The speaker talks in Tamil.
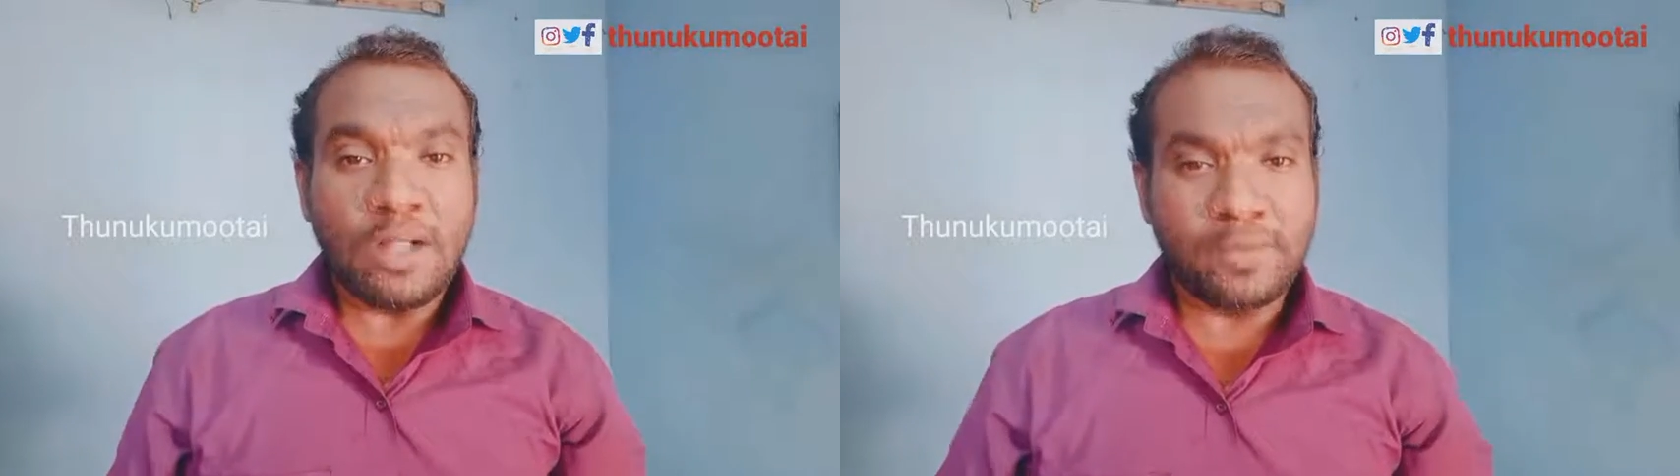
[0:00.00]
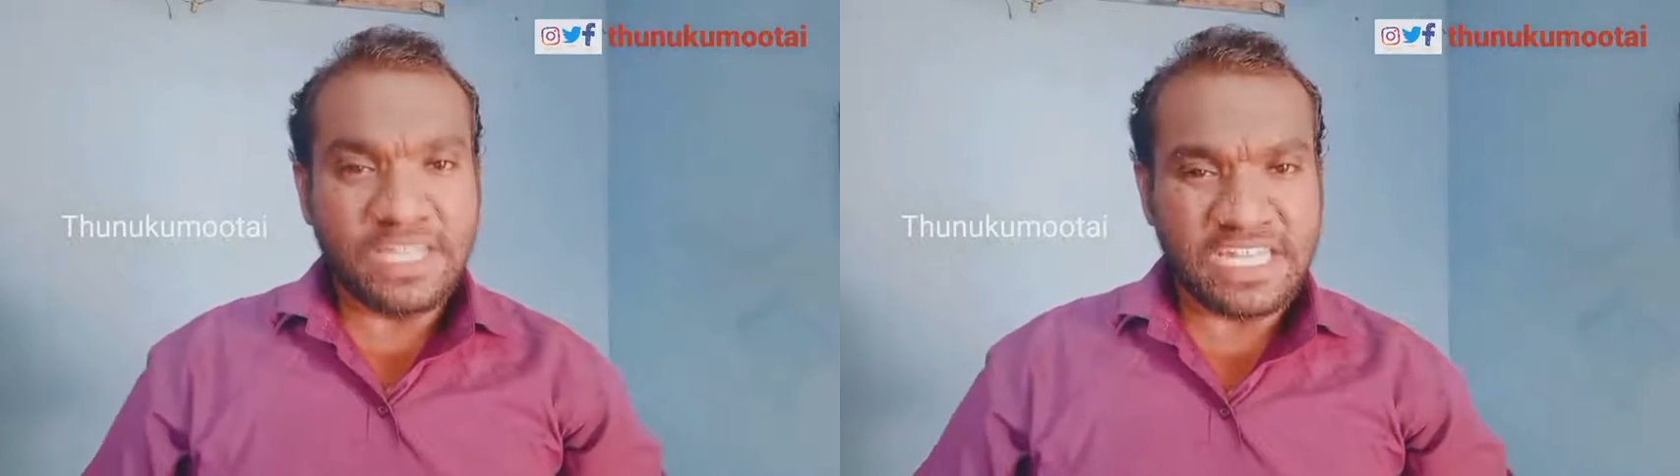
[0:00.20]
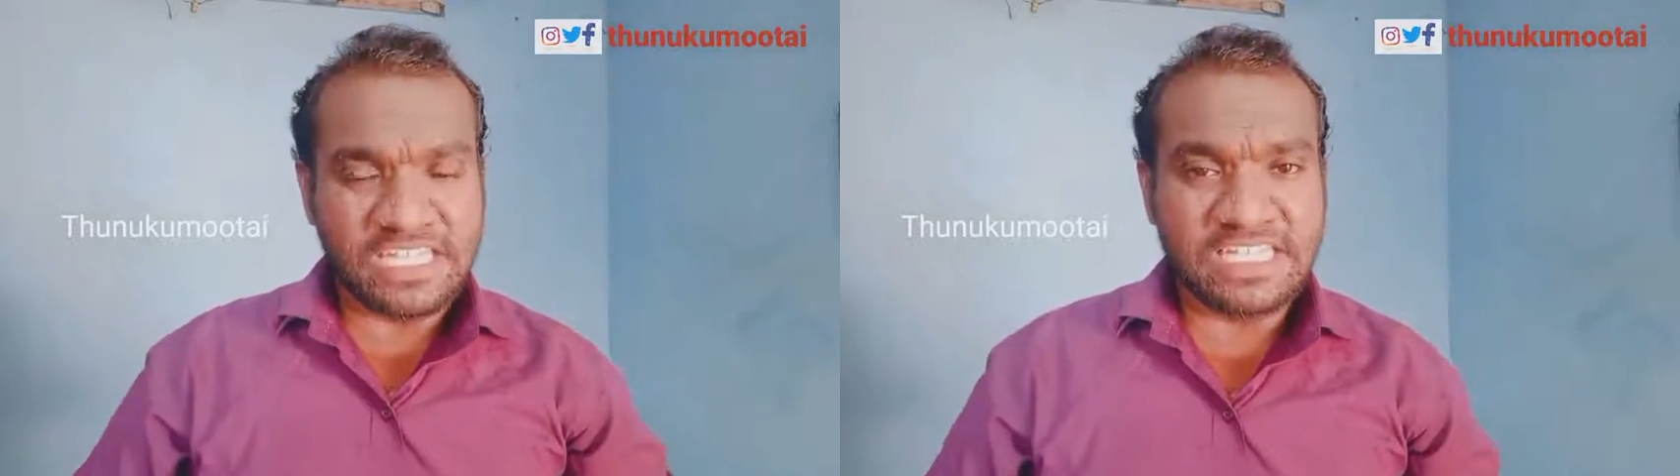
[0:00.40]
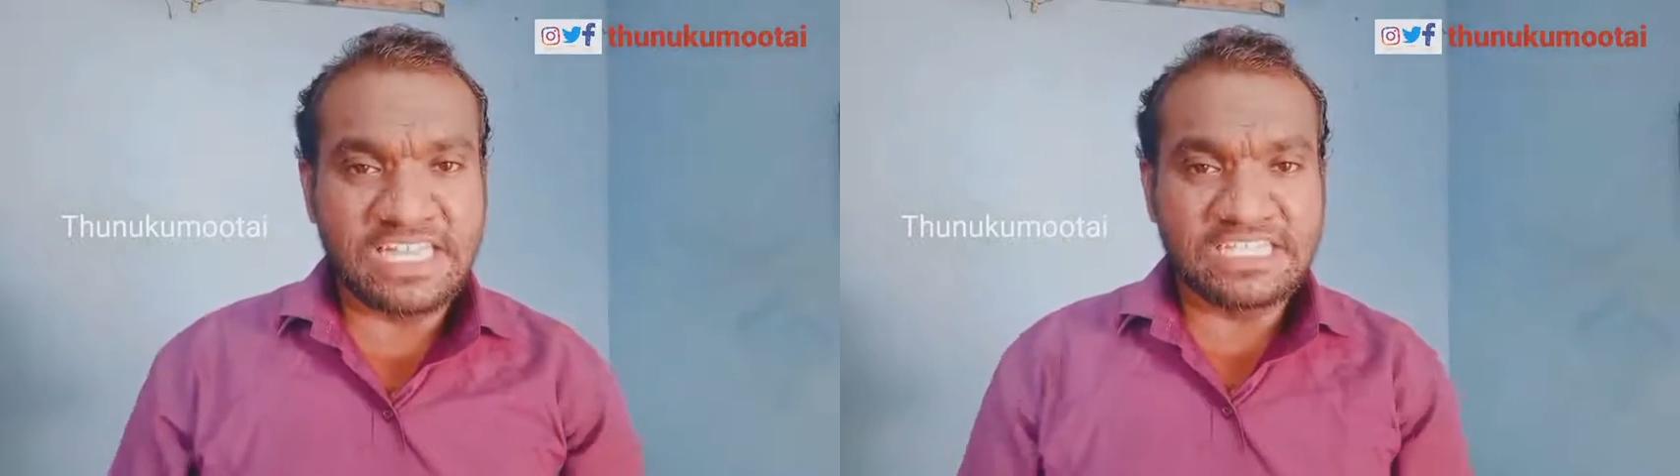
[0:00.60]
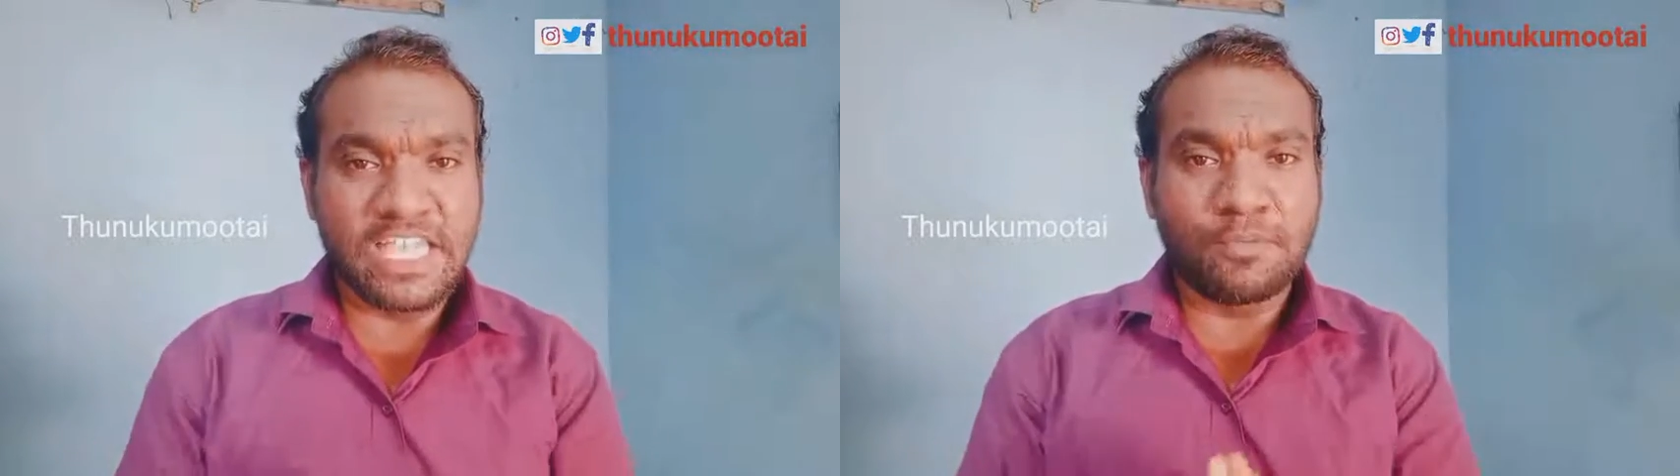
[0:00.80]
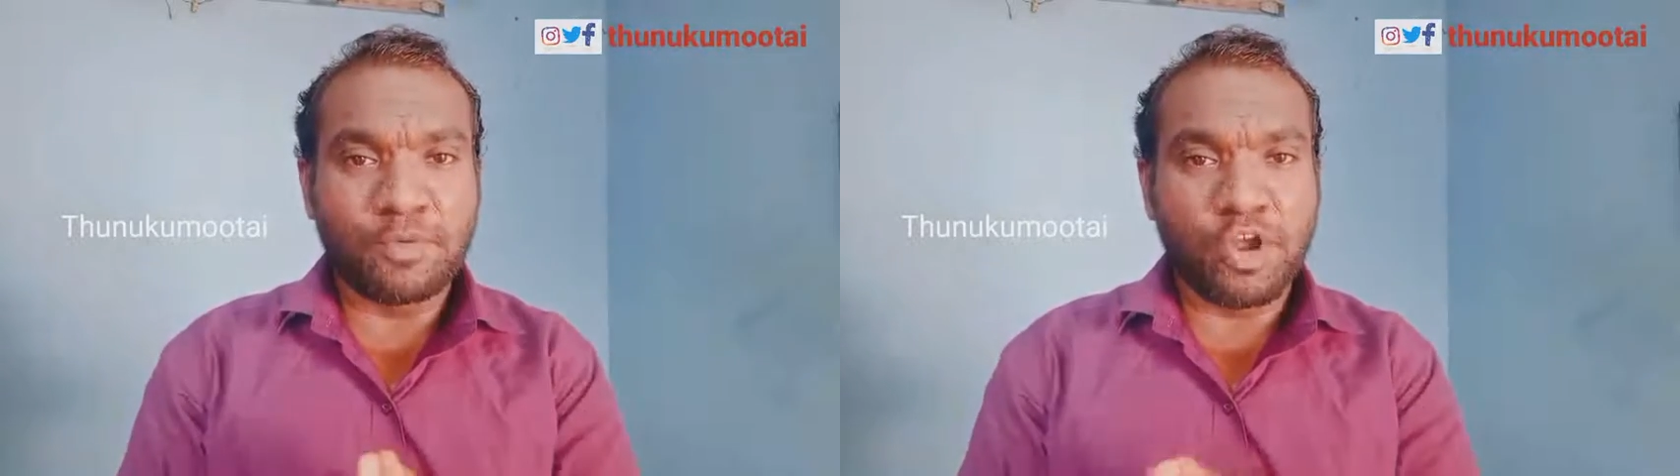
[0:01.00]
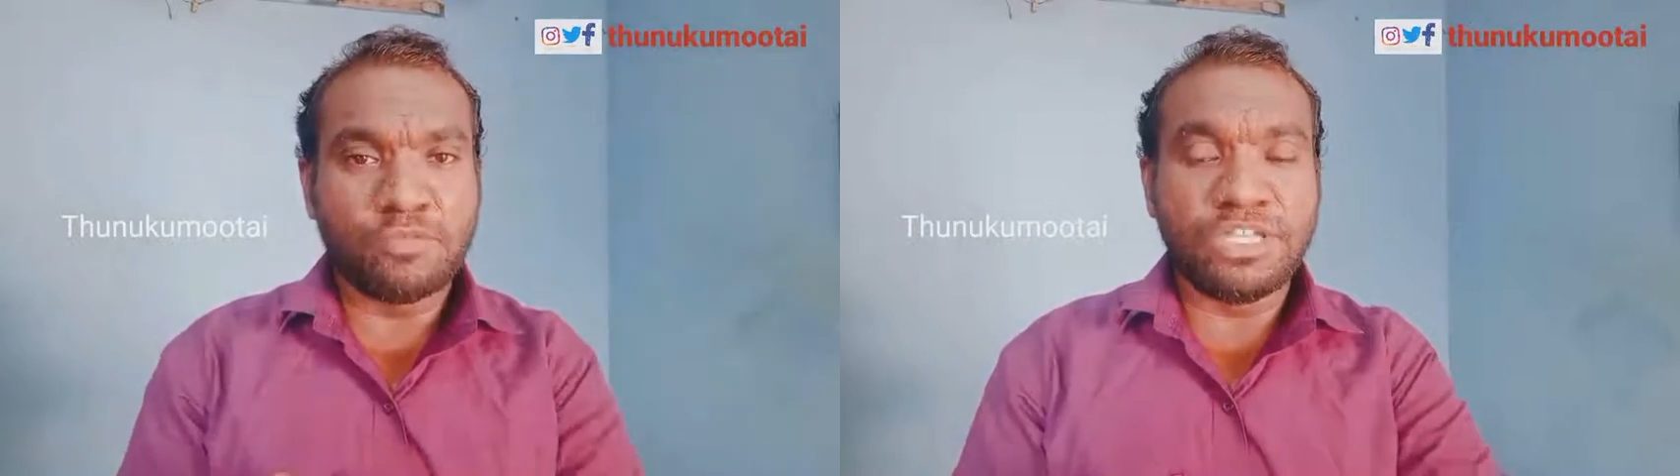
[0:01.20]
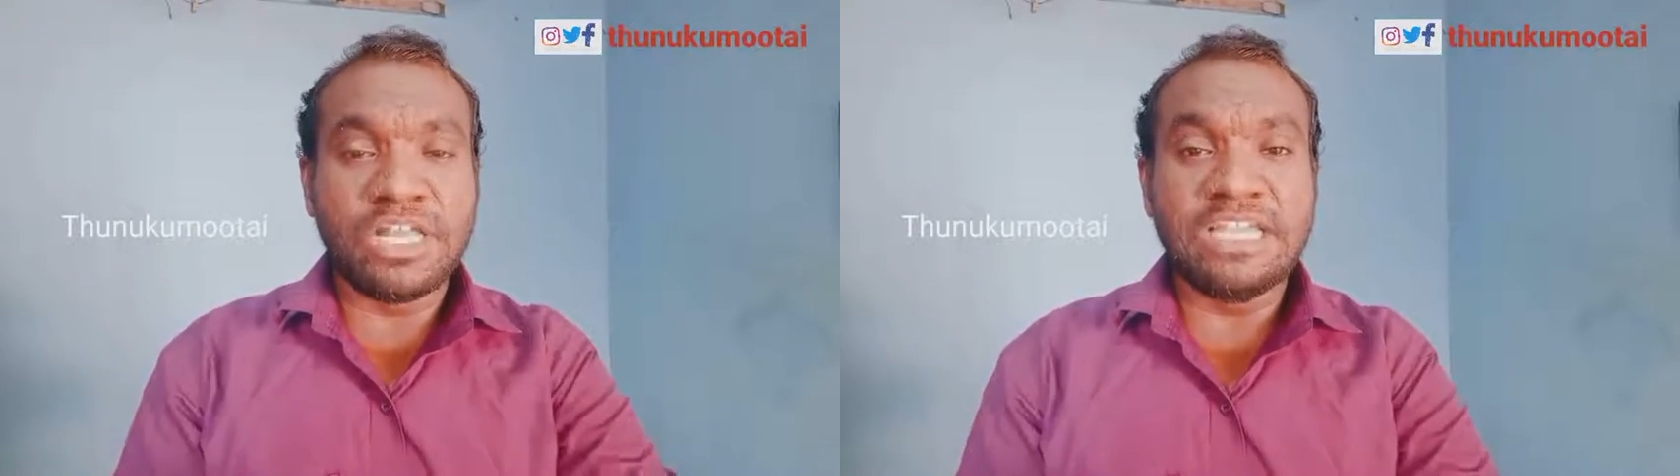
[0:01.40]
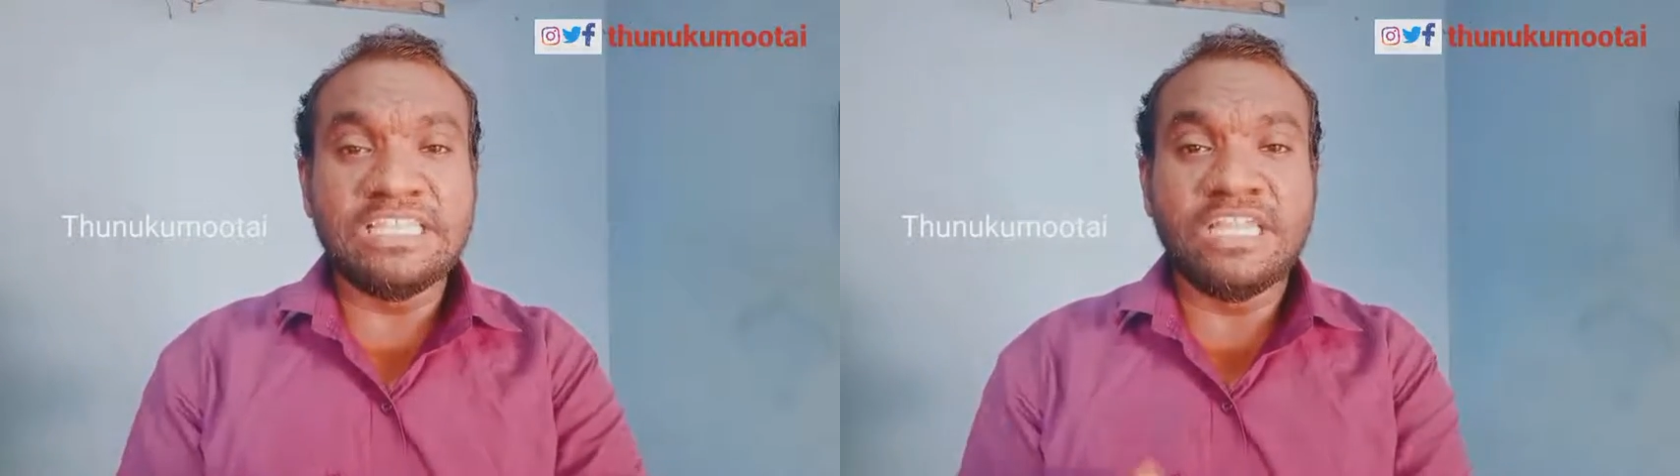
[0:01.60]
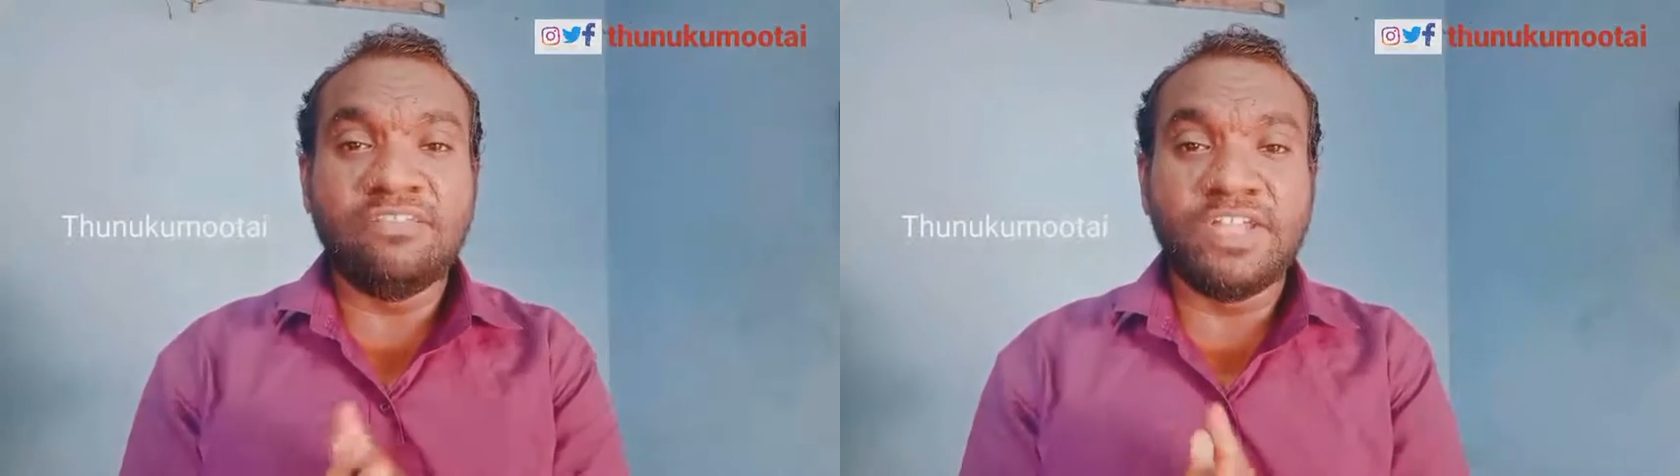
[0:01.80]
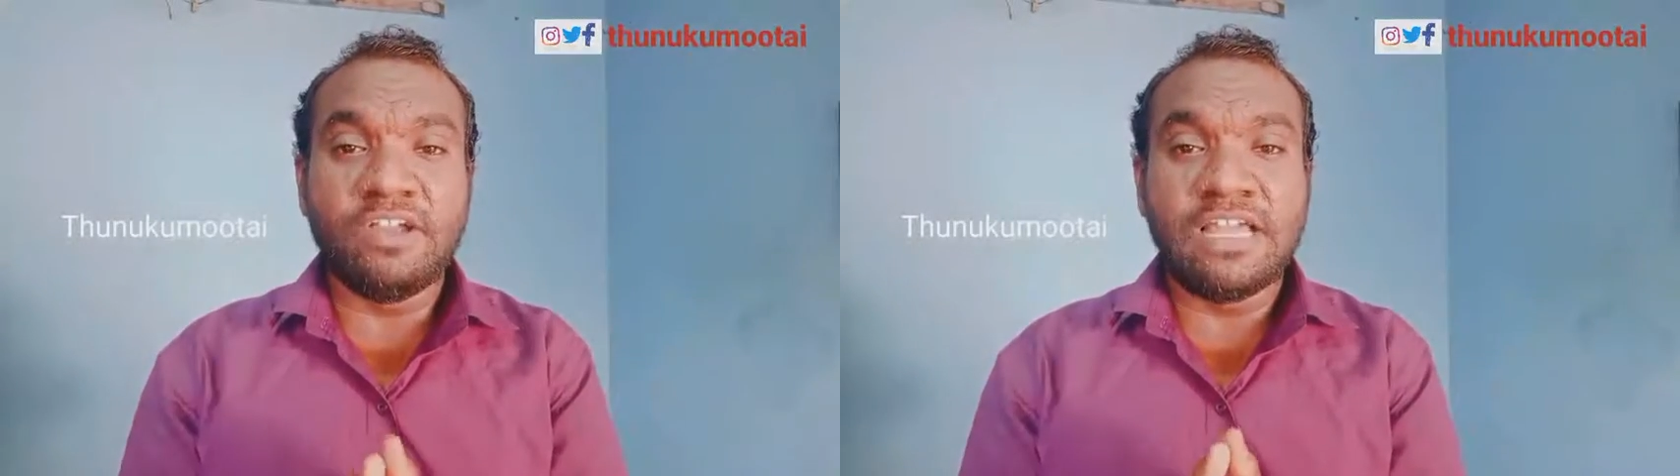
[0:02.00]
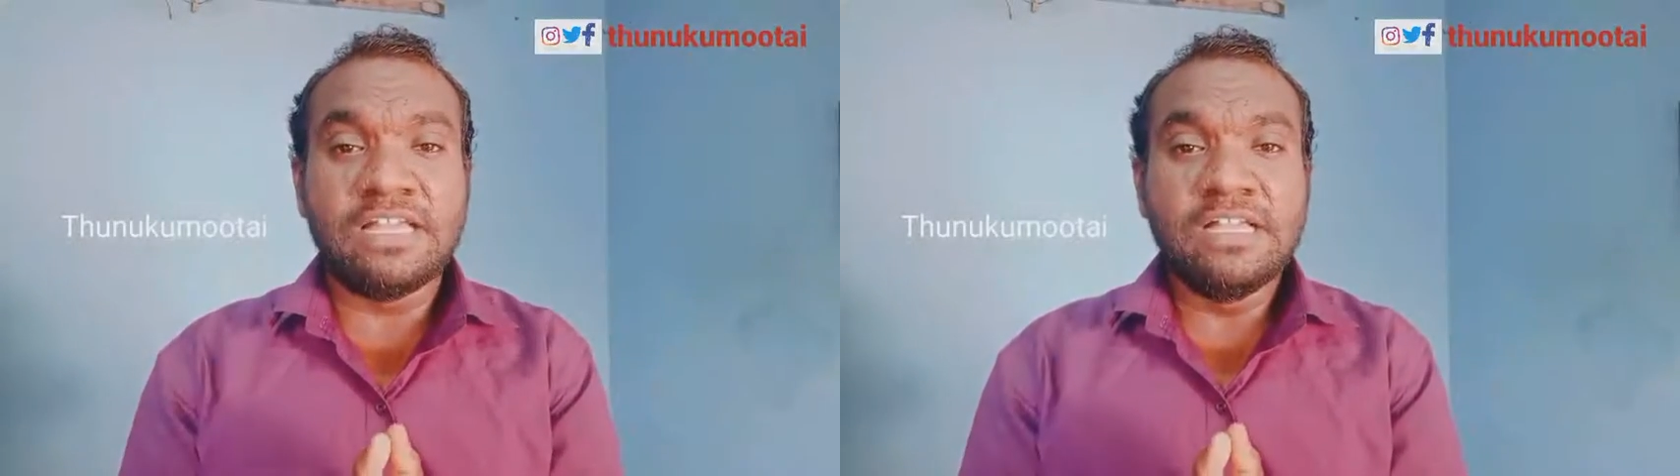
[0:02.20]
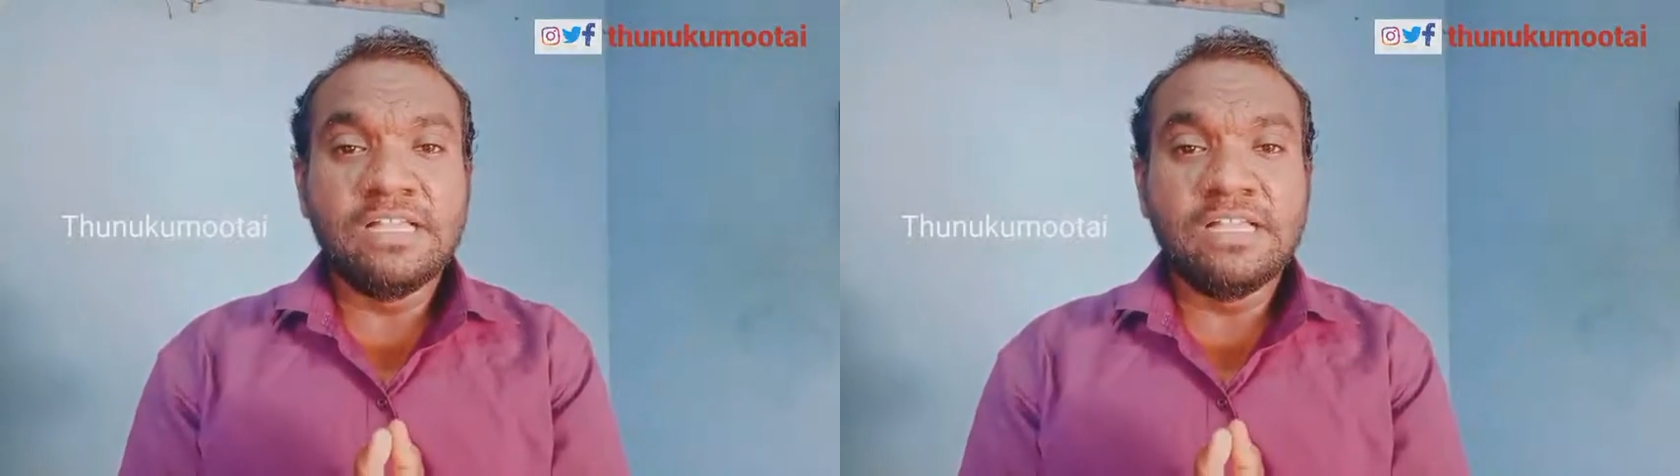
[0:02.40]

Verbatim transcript: அப்படிங்கிறது தான் என்ன செய்ய போகிறோம் அப்படின்னா இந்த வீடியோவில்